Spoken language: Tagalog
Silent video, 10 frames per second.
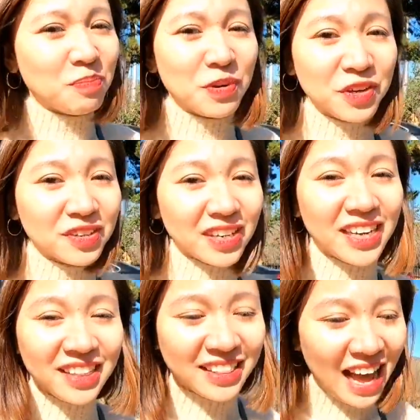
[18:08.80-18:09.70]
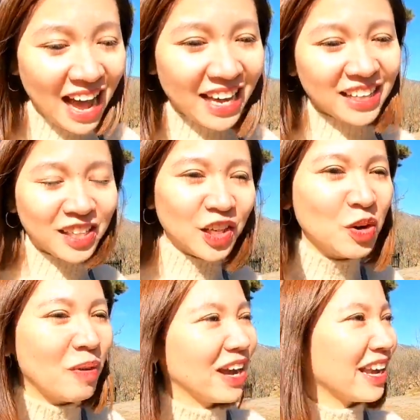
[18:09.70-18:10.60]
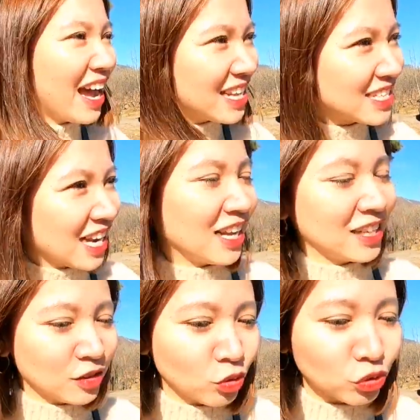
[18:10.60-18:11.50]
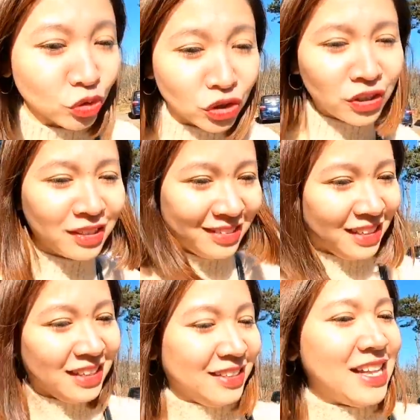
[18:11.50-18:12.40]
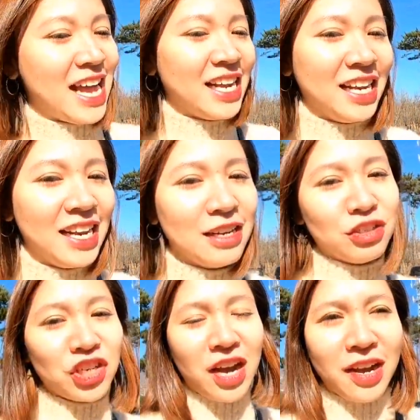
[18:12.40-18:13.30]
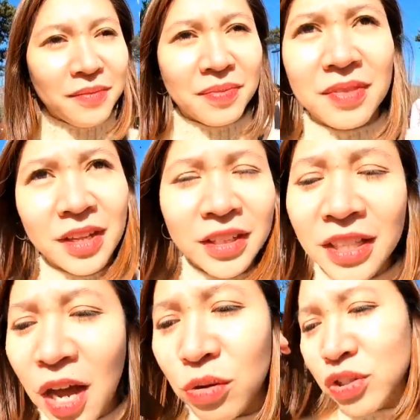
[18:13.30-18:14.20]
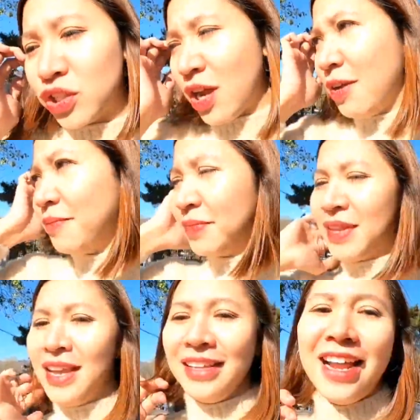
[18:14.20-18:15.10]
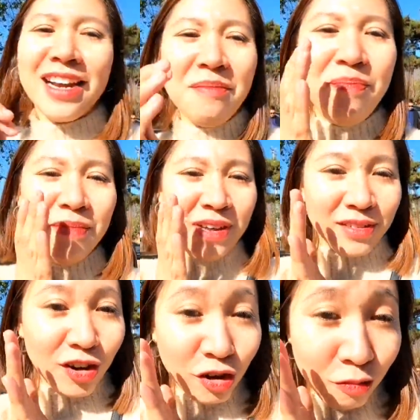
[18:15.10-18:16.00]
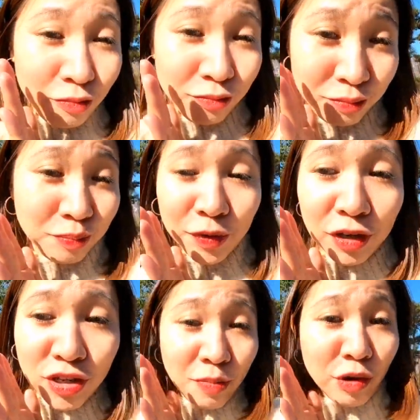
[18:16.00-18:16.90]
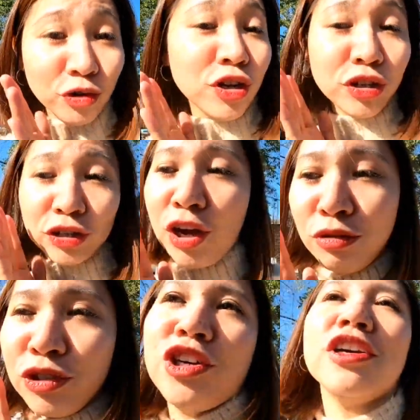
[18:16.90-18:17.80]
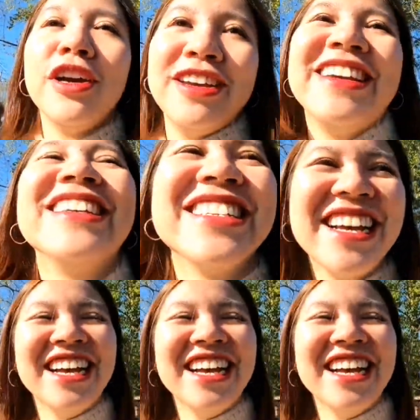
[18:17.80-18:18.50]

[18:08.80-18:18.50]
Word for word: siya po yung naghintay at hindi umakyat sa tuktok dahil ano siya, natatakot siya. Talaga talagang pinagsabi ko na natatakot siya, guys.